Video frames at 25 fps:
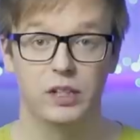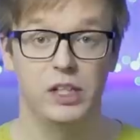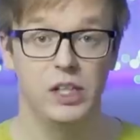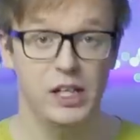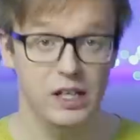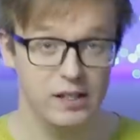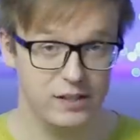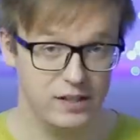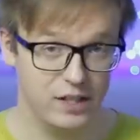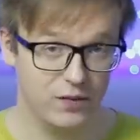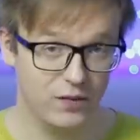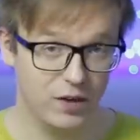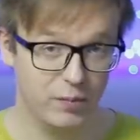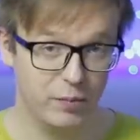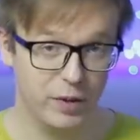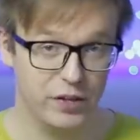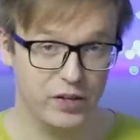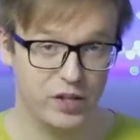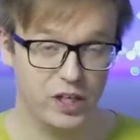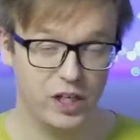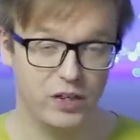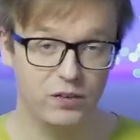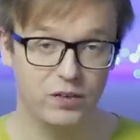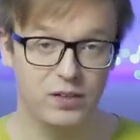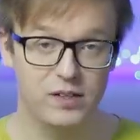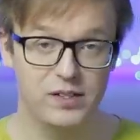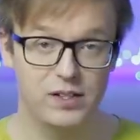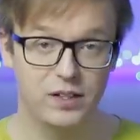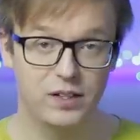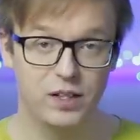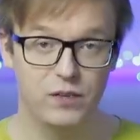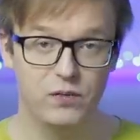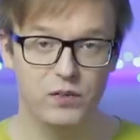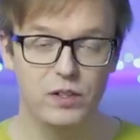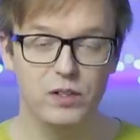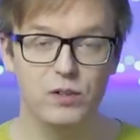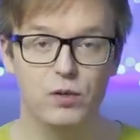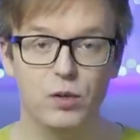Если вам понравилось
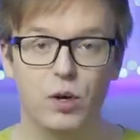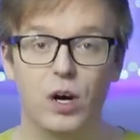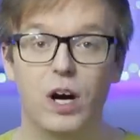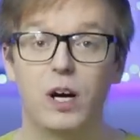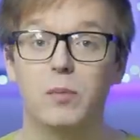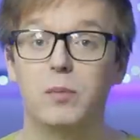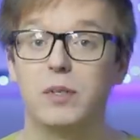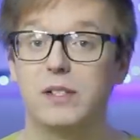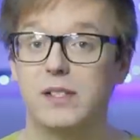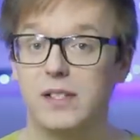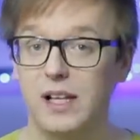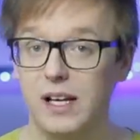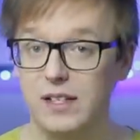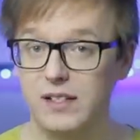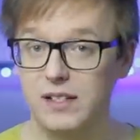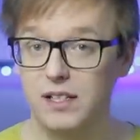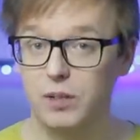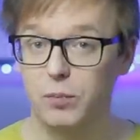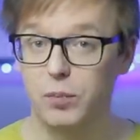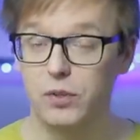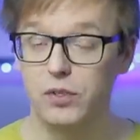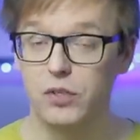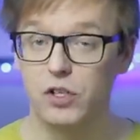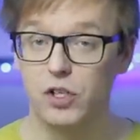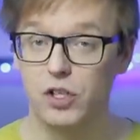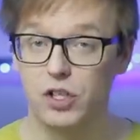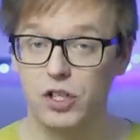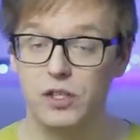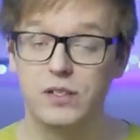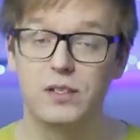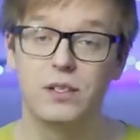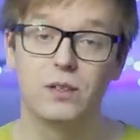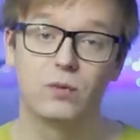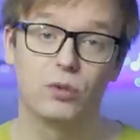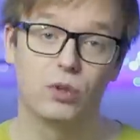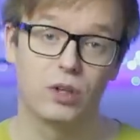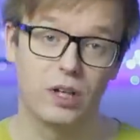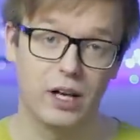это видео, обязательно
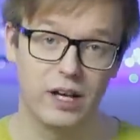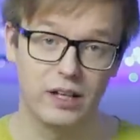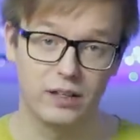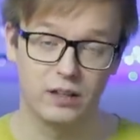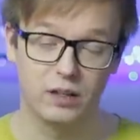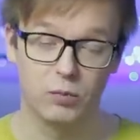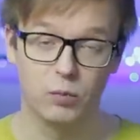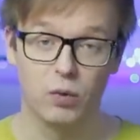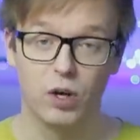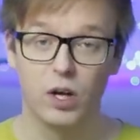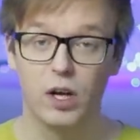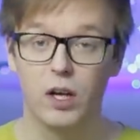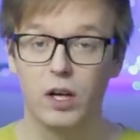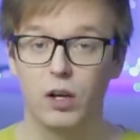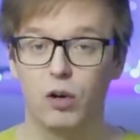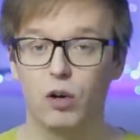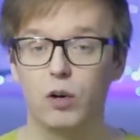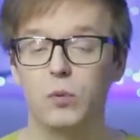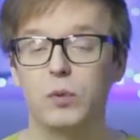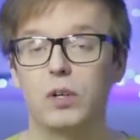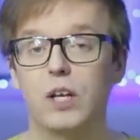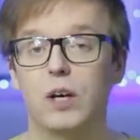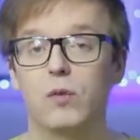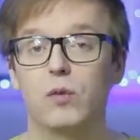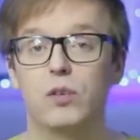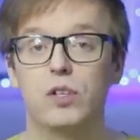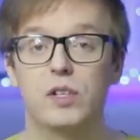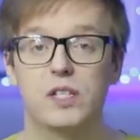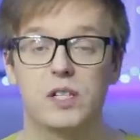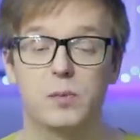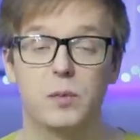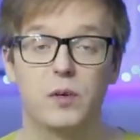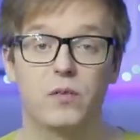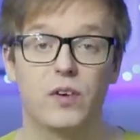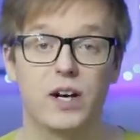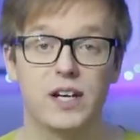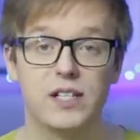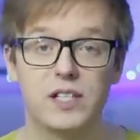поддержите его лайком. Кроме того, не
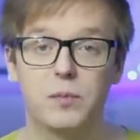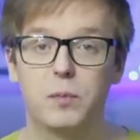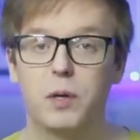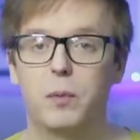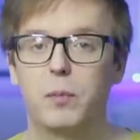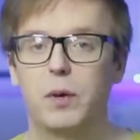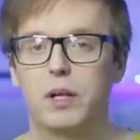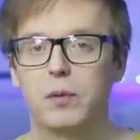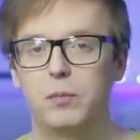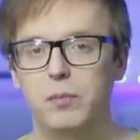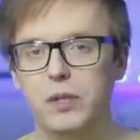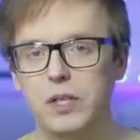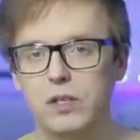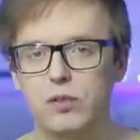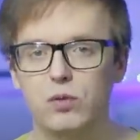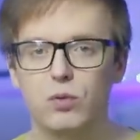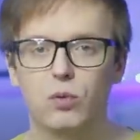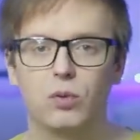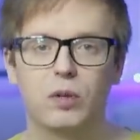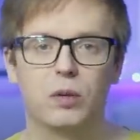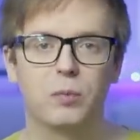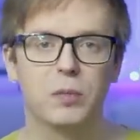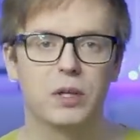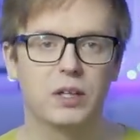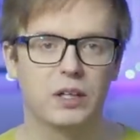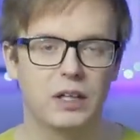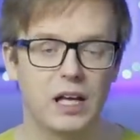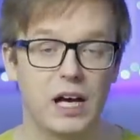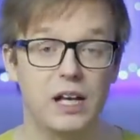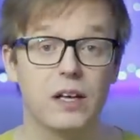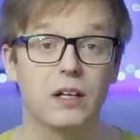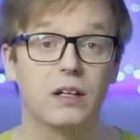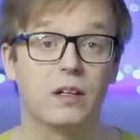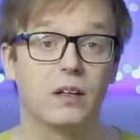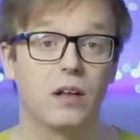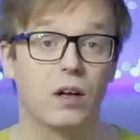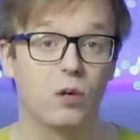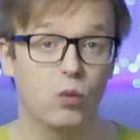забывайте про подписку,
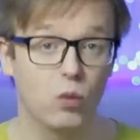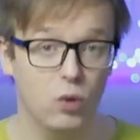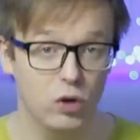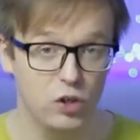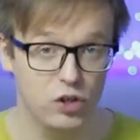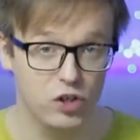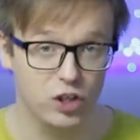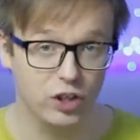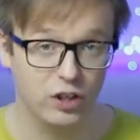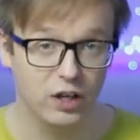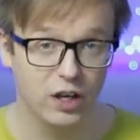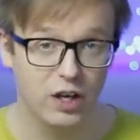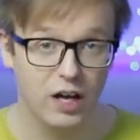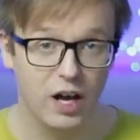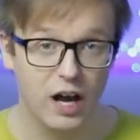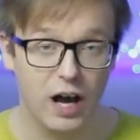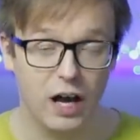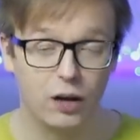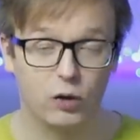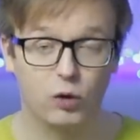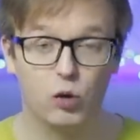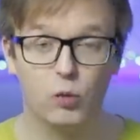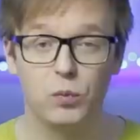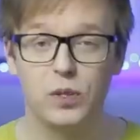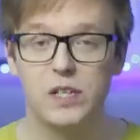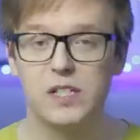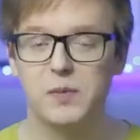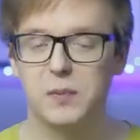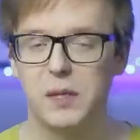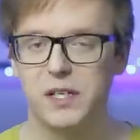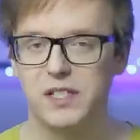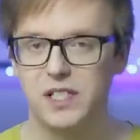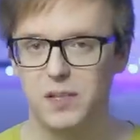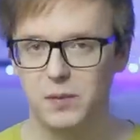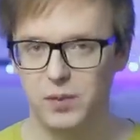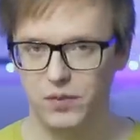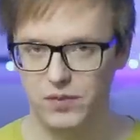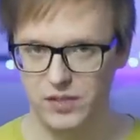комментарий, колокольчик. Огромное
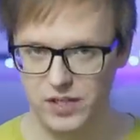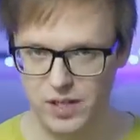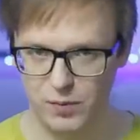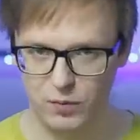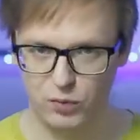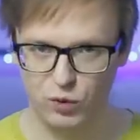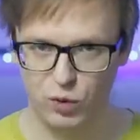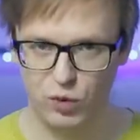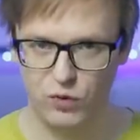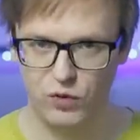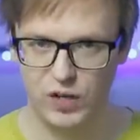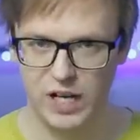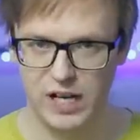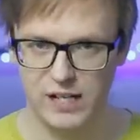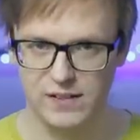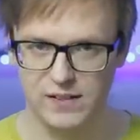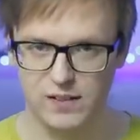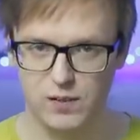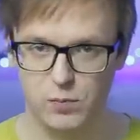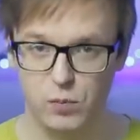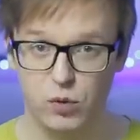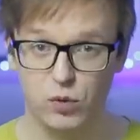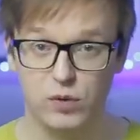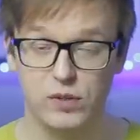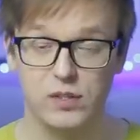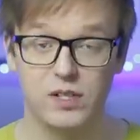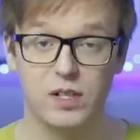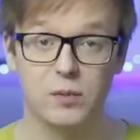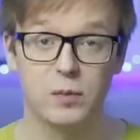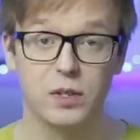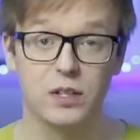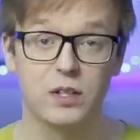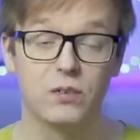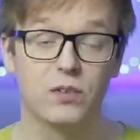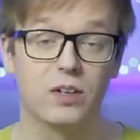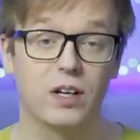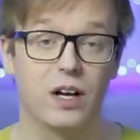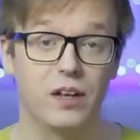спасибо всем, кто является
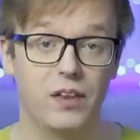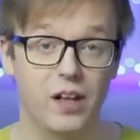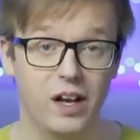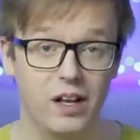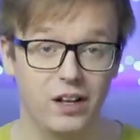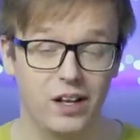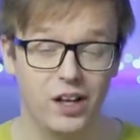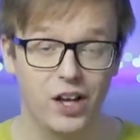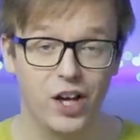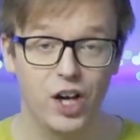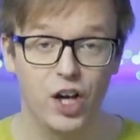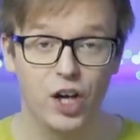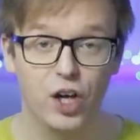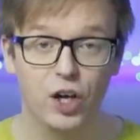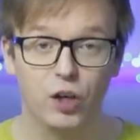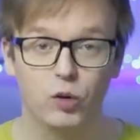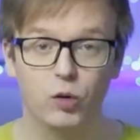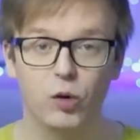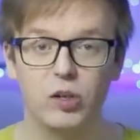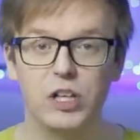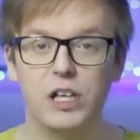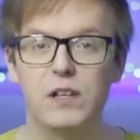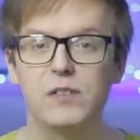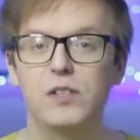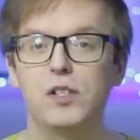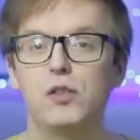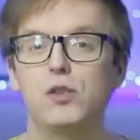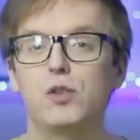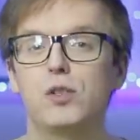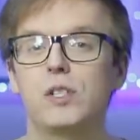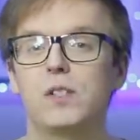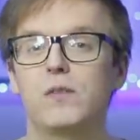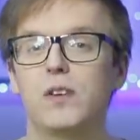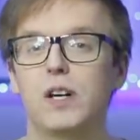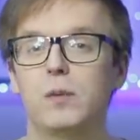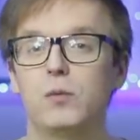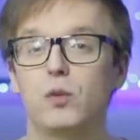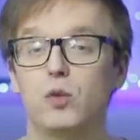спонсором этого канала. Ну а я
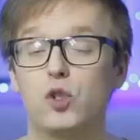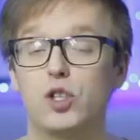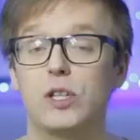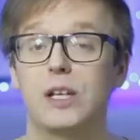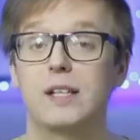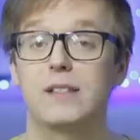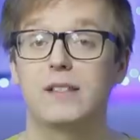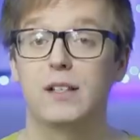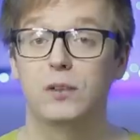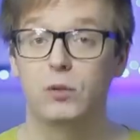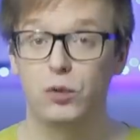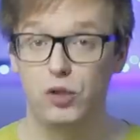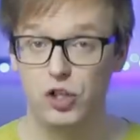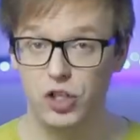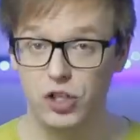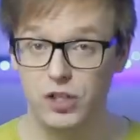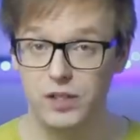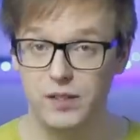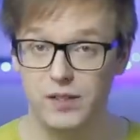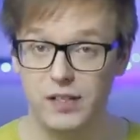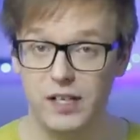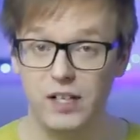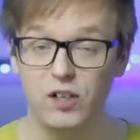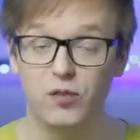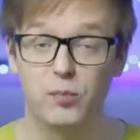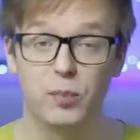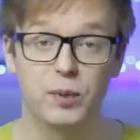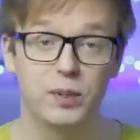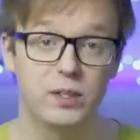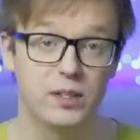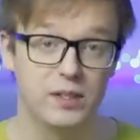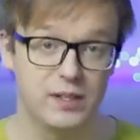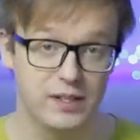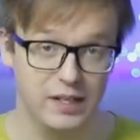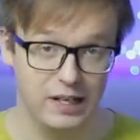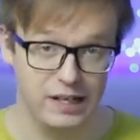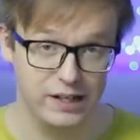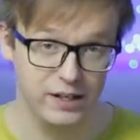встречусь с вами уже на следующей неделе, в
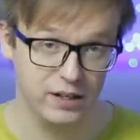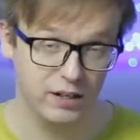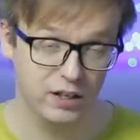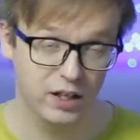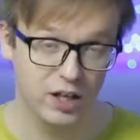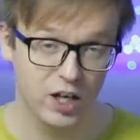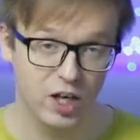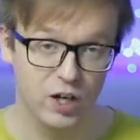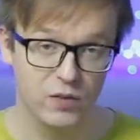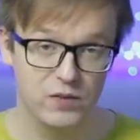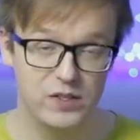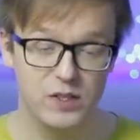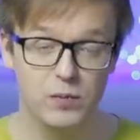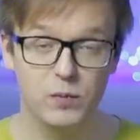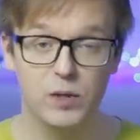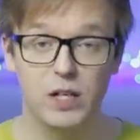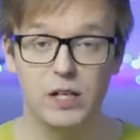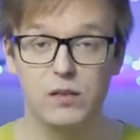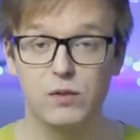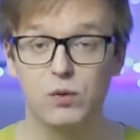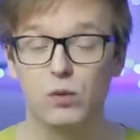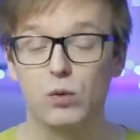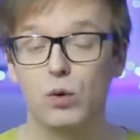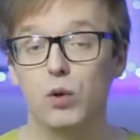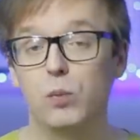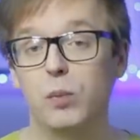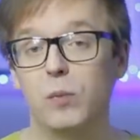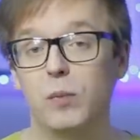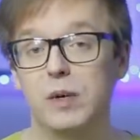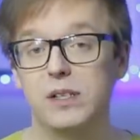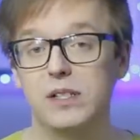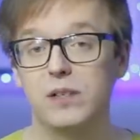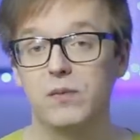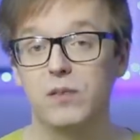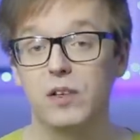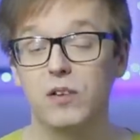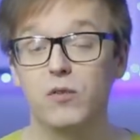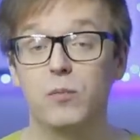понедельник, в 17.00 по
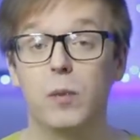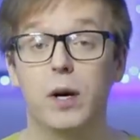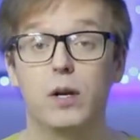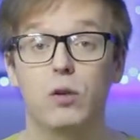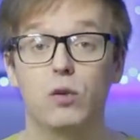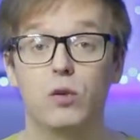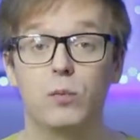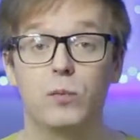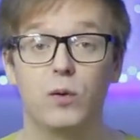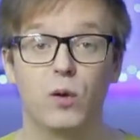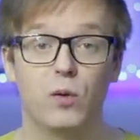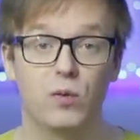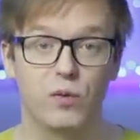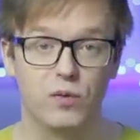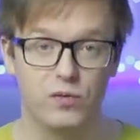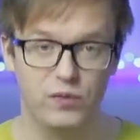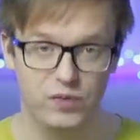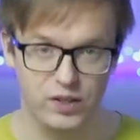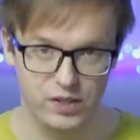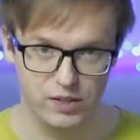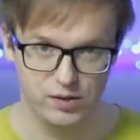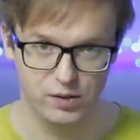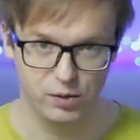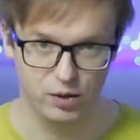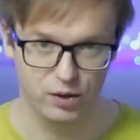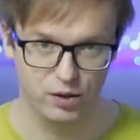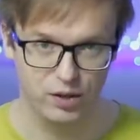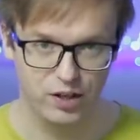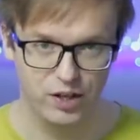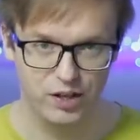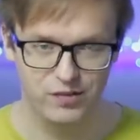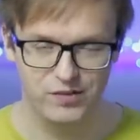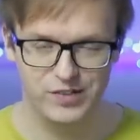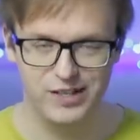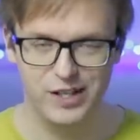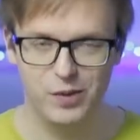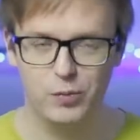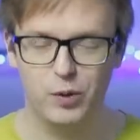Москве, в моем новом видео.
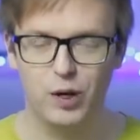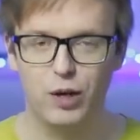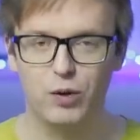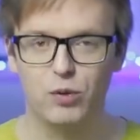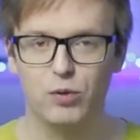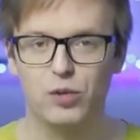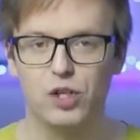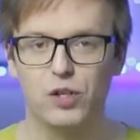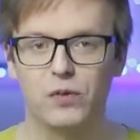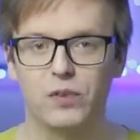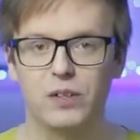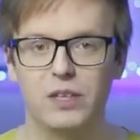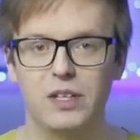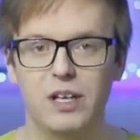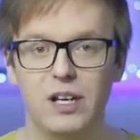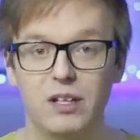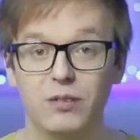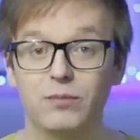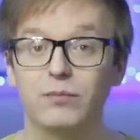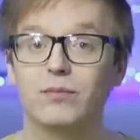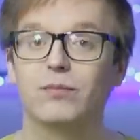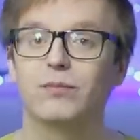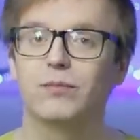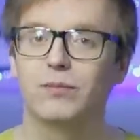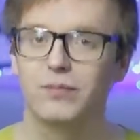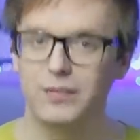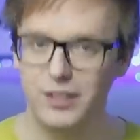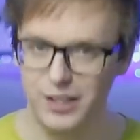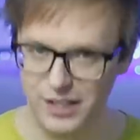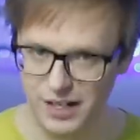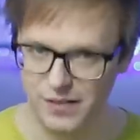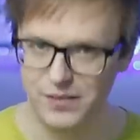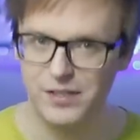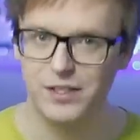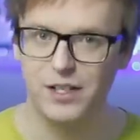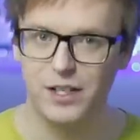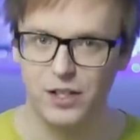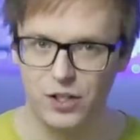Всем хорошего дня и
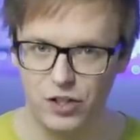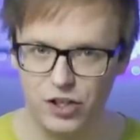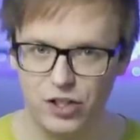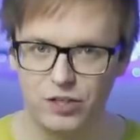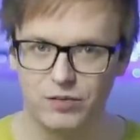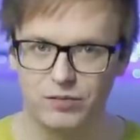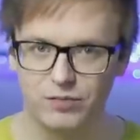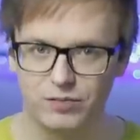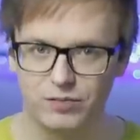до встречи!